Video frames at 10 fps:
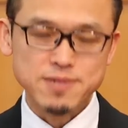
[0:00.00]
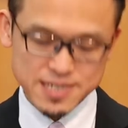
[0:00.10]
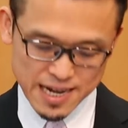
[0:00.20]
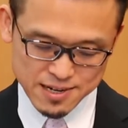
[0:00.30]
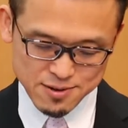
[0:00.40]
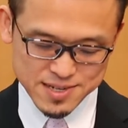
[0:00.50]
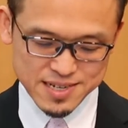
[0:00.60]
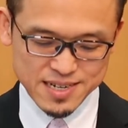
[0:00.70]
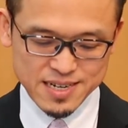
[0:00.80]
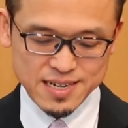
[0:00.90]
最後
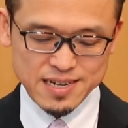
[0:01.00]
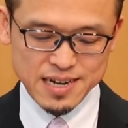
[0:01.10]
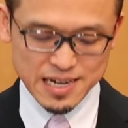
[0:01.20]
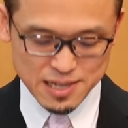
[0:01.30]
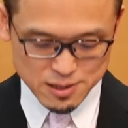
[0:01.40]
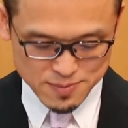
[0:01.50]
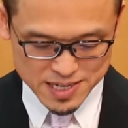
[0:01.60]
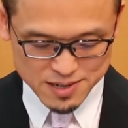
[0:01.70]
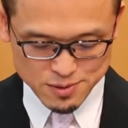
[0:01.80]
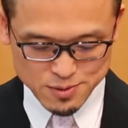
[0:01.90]
に語るべ
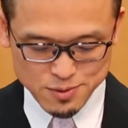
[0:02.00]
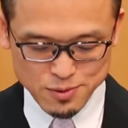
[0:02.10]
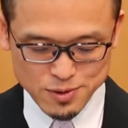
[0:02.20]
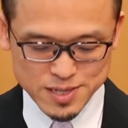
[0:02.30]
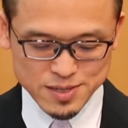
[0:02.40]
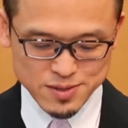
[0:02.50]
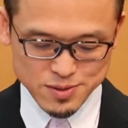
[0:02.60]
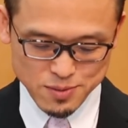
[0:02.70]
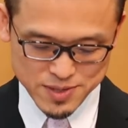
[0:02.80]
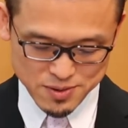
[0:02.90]
きことを
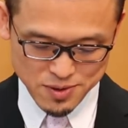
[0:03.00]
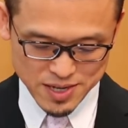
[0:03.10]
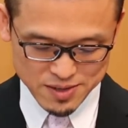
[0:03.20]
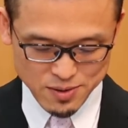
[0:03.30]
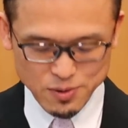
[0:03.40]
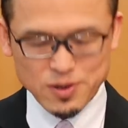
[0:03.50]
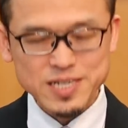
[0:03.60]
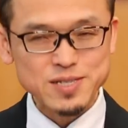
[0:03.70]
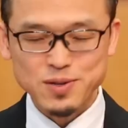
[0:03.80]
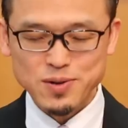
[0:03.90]
コリント
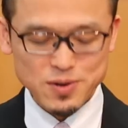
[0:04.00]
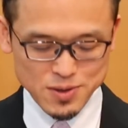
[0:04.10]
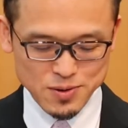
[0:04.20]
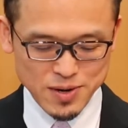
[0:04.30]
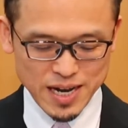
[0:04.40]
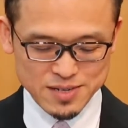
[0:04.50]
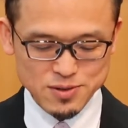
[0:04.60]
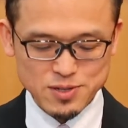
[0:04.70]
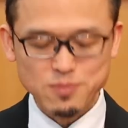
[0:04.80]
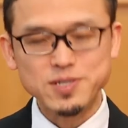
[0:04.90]
の教会
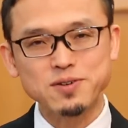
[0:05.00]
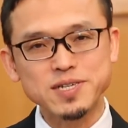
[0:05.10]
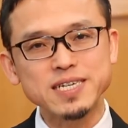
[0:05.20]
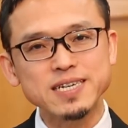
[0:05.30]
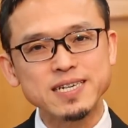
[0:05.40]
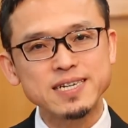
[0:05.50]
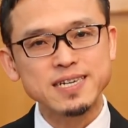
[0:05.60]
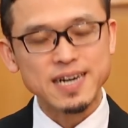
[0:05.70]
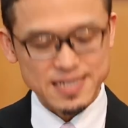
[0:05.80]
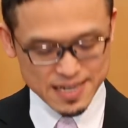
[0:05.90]
の人々に
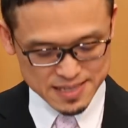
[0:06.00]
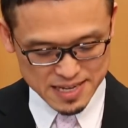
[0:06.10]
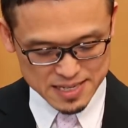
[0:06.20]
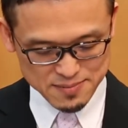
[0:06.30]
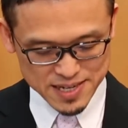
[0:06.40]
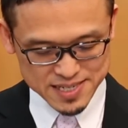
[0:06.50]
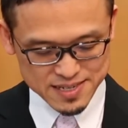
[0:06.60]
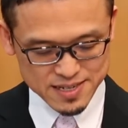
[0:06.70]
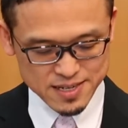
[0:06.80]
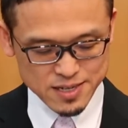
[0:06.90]
語っていきます。
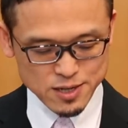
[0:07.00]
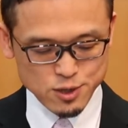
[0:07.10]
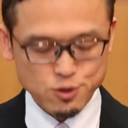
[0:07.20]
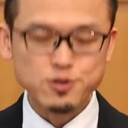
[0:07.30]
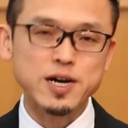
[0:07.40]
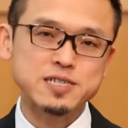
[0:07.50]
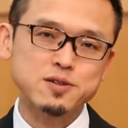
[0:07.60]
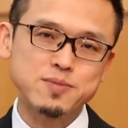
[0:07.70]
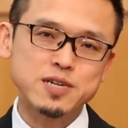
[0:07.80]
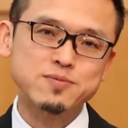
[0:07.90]
復活
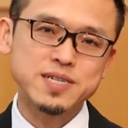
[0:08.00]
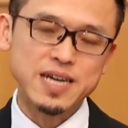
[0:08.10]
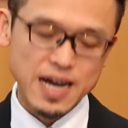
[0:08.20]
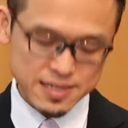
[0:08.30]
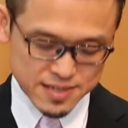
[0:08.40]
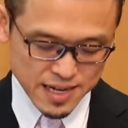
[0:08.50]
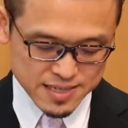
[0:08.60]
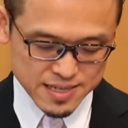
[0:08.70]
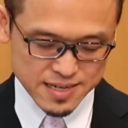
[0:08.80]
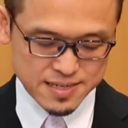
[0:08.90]
の恵みに預
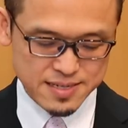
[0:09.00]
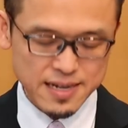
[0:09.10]
かってです